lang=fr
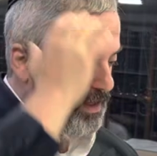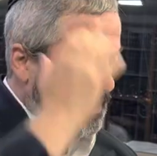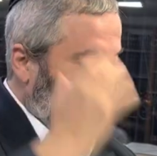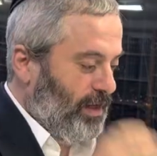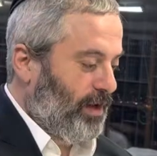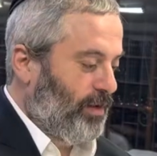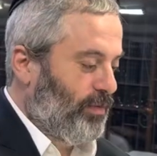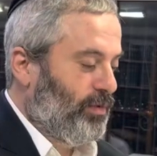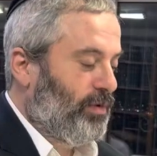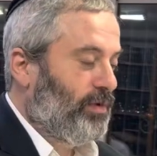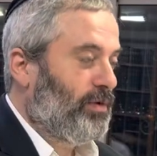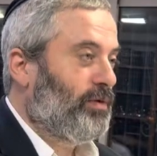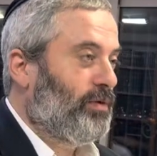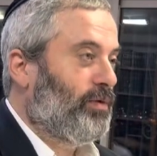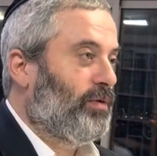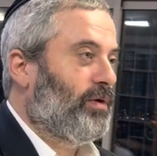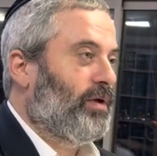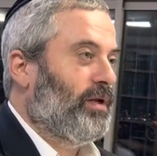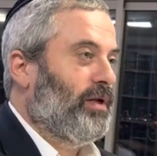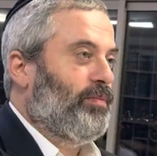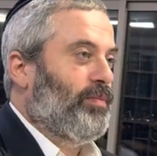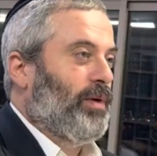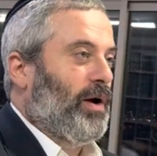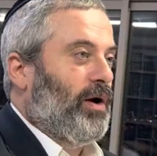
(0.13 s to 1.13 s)
il y a
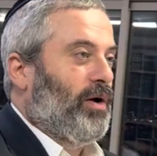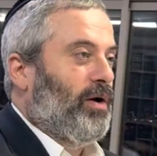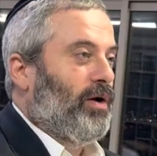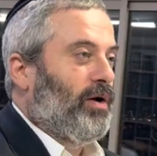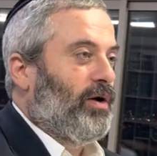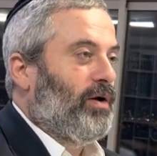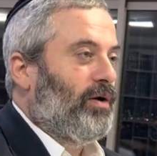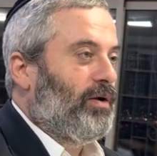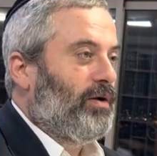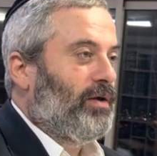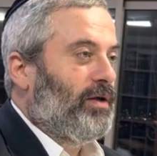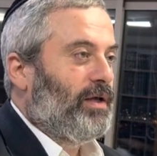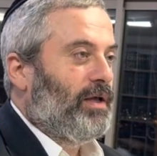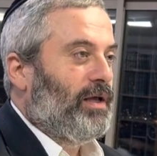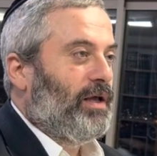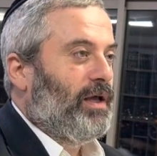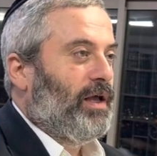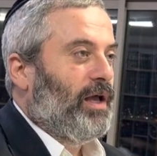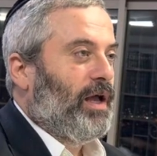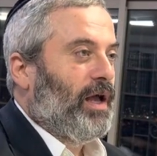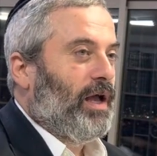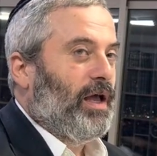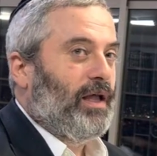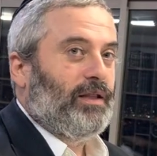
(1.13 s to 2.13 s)
les parents,
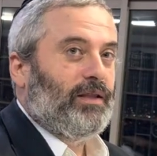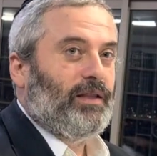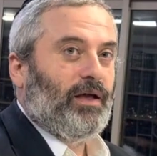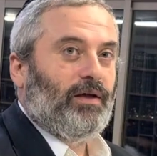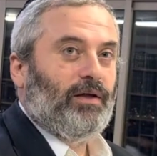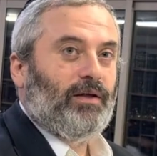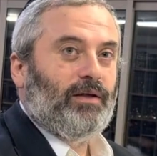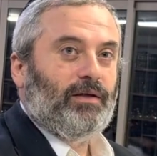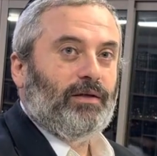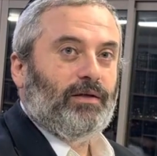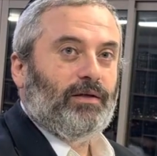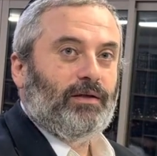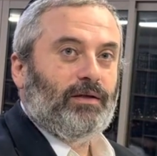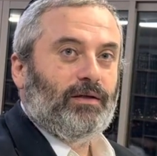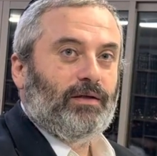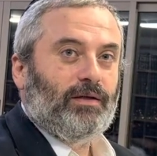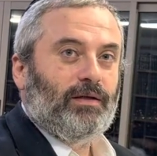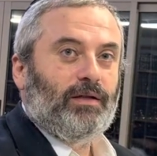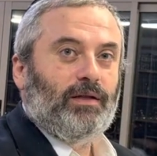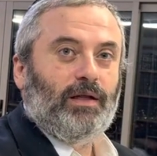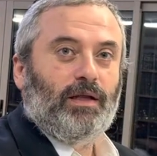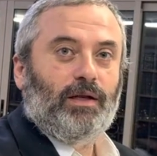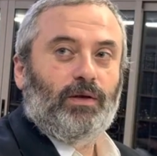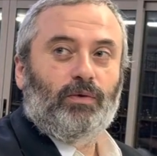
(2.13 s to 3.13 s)
inter,
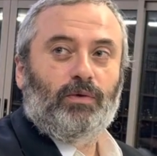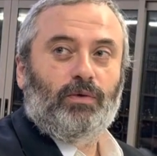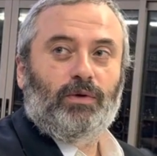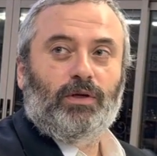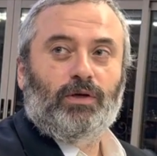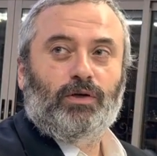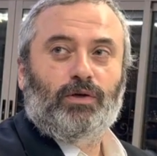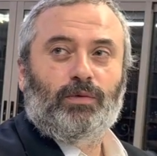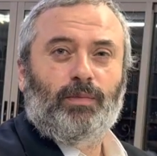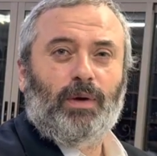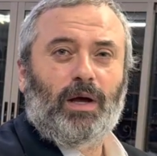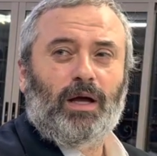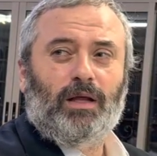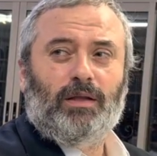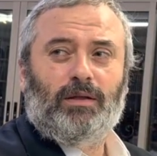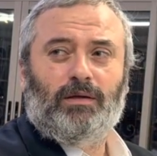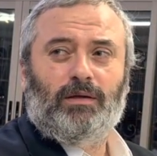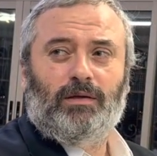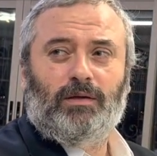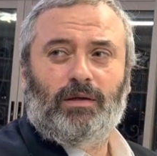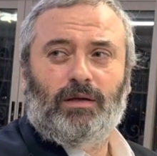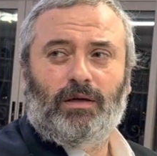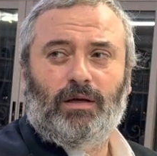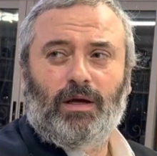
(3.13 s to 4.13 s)
les Nishmat,
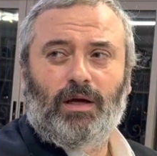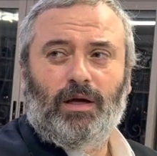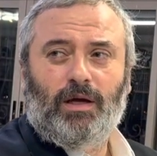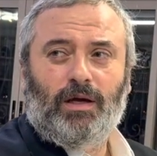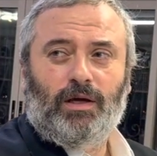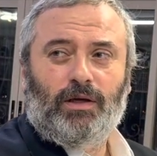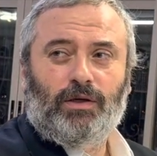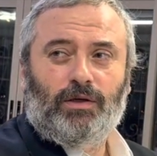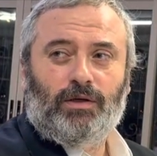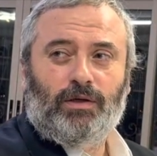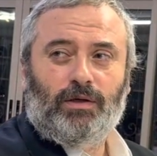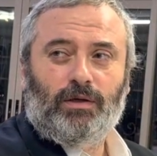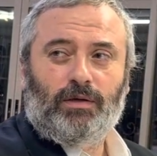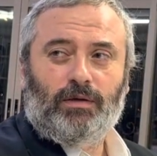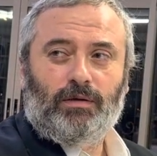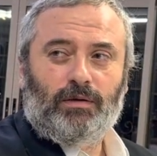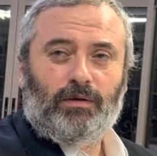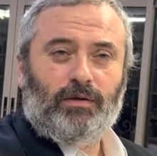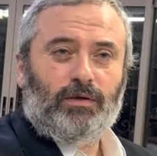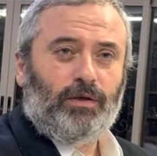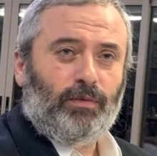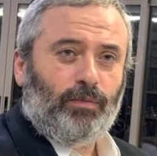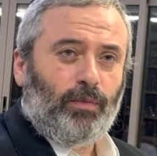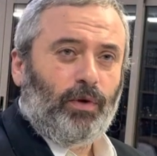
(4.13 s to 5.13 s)

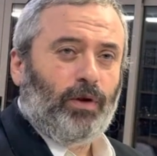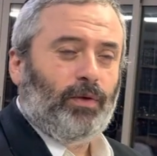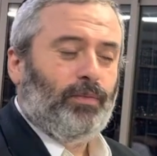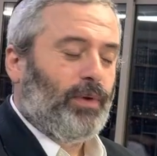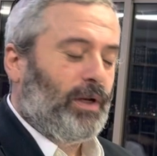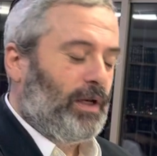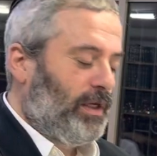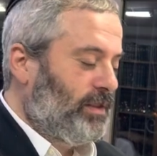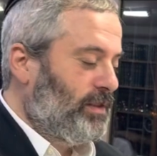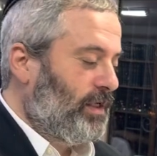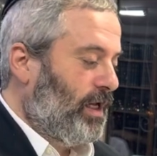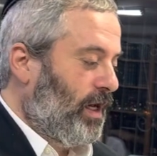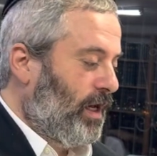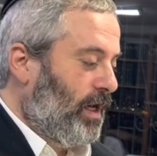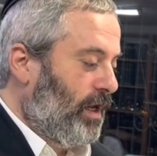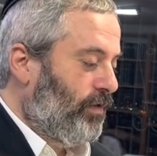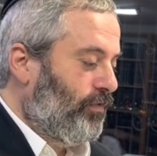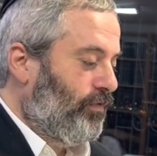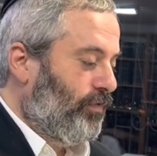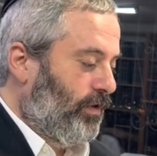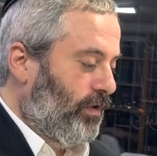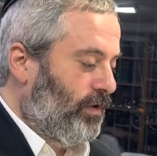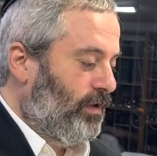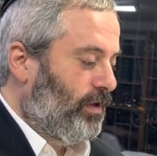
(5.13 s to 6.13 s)
Shimon ben Liza
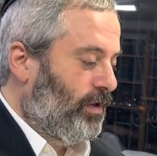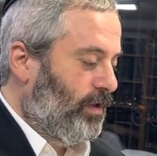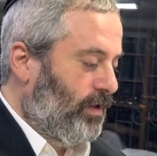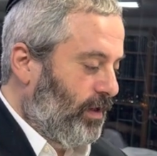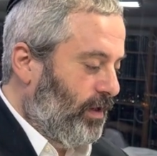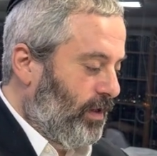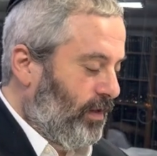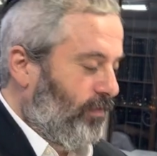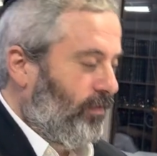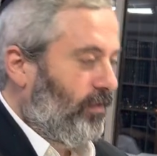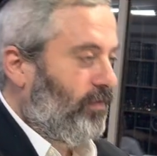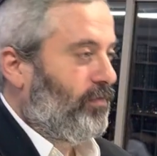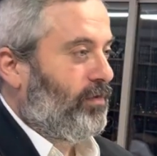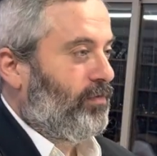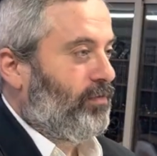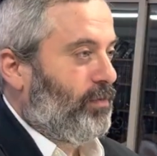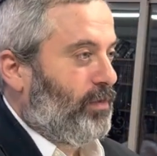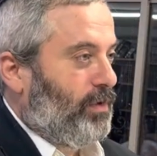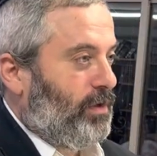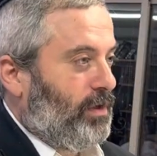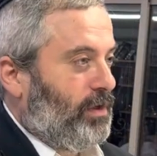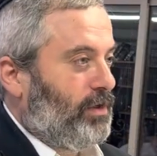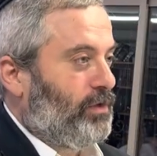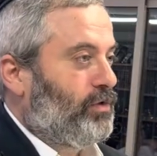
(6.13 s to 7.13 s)
Khalfon,
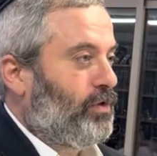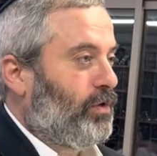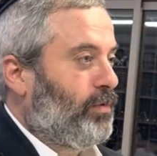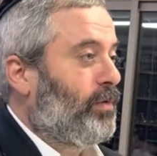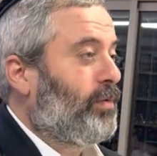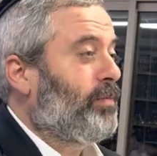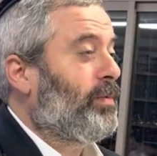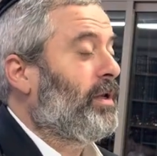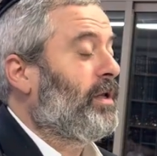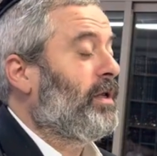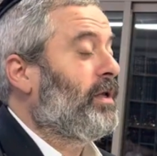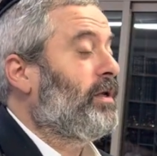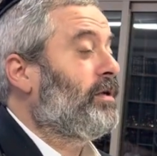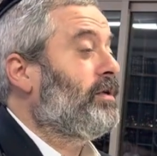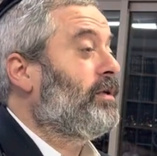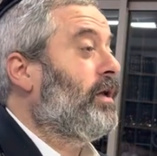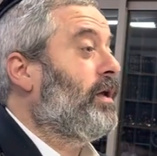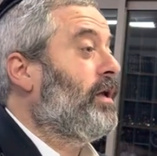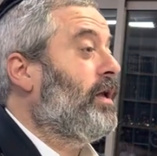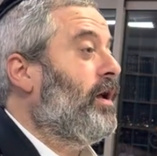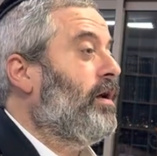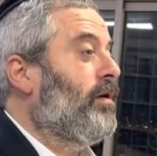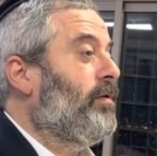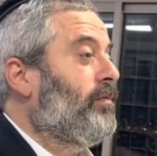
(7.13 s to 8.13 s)
Shlomo ben
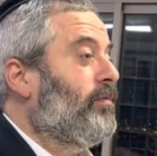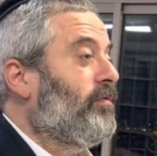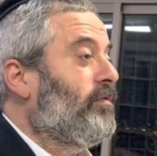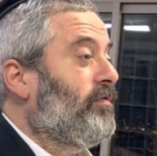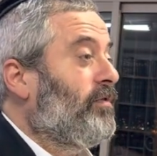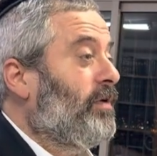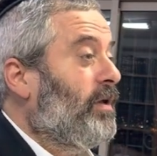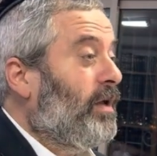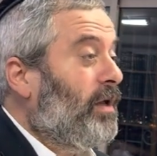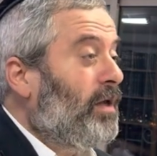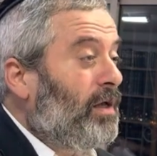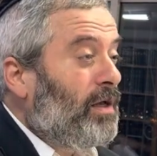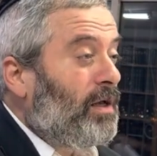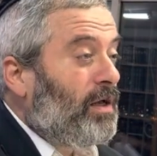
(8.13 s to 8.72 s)
Yeshaya, et